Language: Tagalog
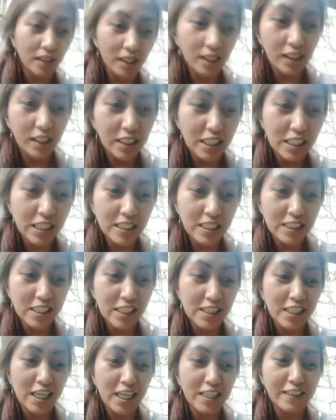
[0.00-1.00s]

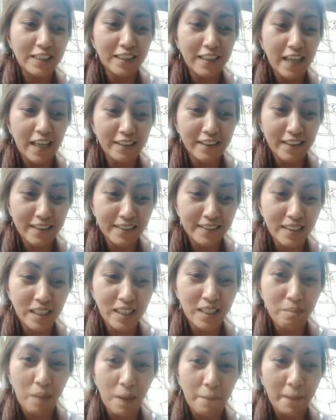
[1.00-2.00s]
I-sale na natin.
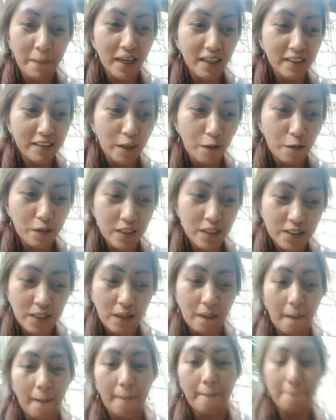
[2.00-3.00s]
Ipapakita ko na
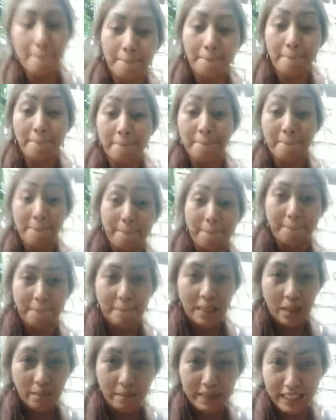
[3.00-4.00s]
sa live.
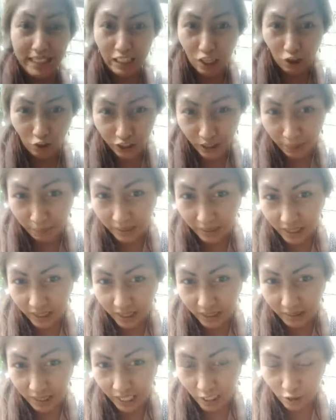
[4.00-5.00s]
Binigyan ko naman
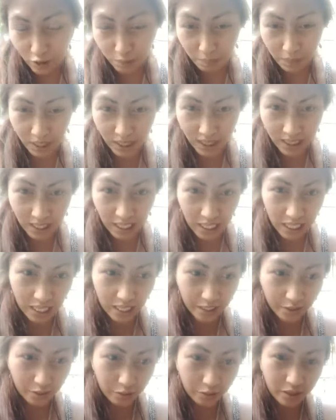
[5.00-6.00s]
ng halos mga ilang
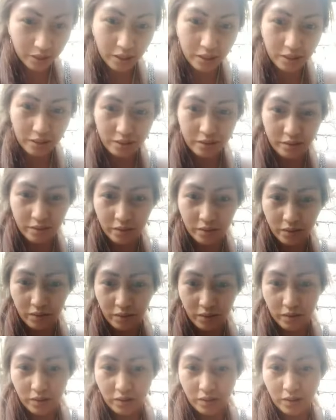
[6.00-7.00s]
araw din.
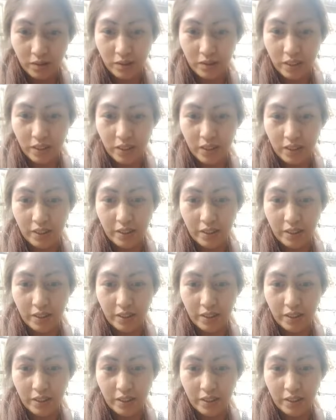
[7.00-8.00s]
Yan.